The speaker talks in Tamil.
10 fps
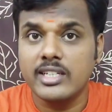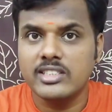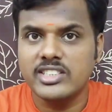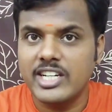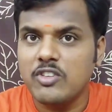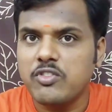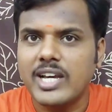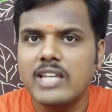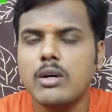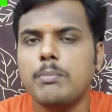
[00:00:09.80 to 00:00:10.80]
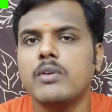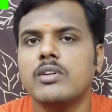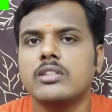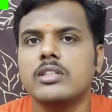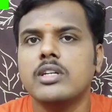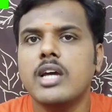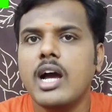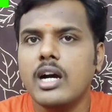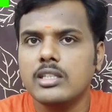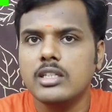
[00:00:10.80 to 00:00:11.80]
தென் ஜான் ஃபைவ் அப்போ வந்து
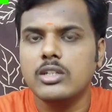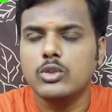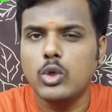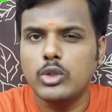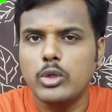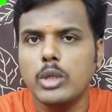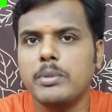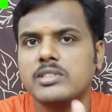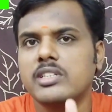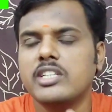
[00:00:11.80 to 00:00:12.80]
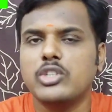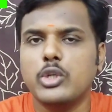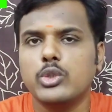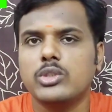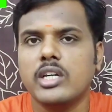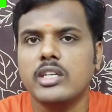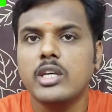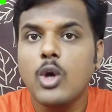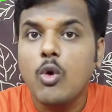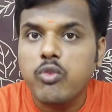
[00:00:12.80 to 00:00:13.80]
அது இன்னும் டுவெண்ட்டி பர்சன்டேஜ் ரிடியூஸ் ஆகி
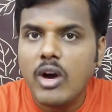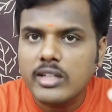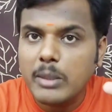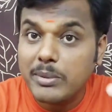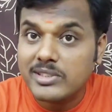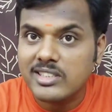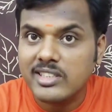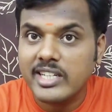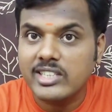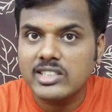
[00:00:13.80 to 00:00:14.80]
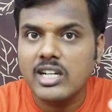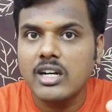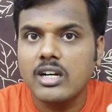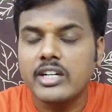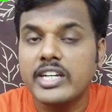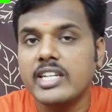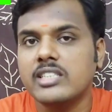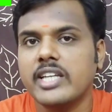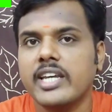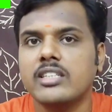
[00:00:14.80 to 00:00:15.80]
ஃபார்ட்டி பர்சன்டேஜா
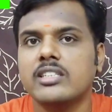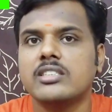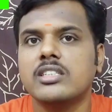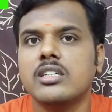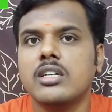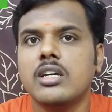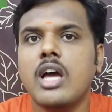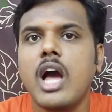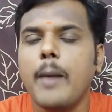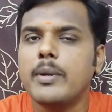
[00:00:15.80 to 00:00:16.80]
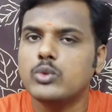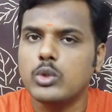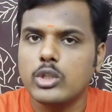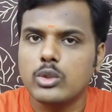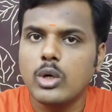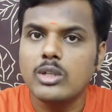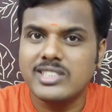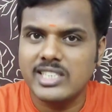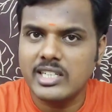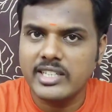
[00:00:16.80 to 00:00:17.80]
டிகிரீஸ் ஆயிருந்துச்சு அப்படின்னு சொல்லியிருந்தோம்
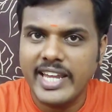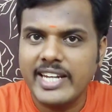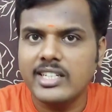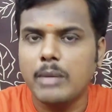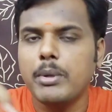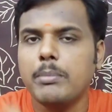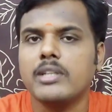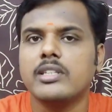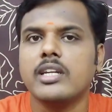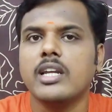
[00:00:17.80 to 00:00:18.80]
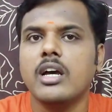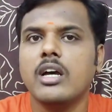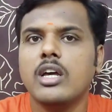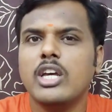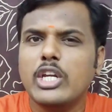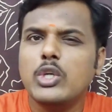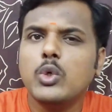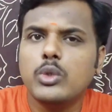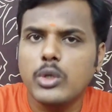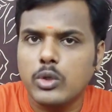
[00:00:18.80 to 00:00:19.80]
ஜேர்ன் எயிட் அப்ப பார்த்தீங்கன்னா
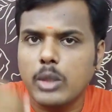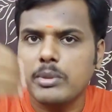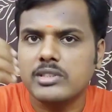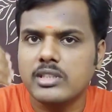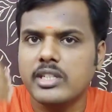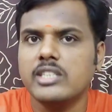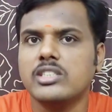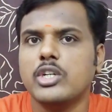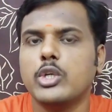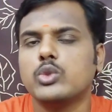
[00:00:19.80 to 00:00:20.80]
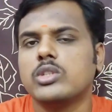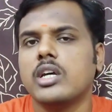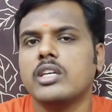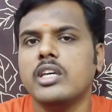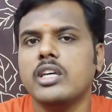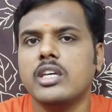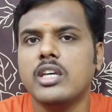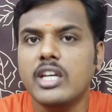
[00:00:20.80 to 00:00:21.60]
இன்னும் டுவெண்ட்டி பர்சன்டேஜ் ரிடியூஸ் ஆகி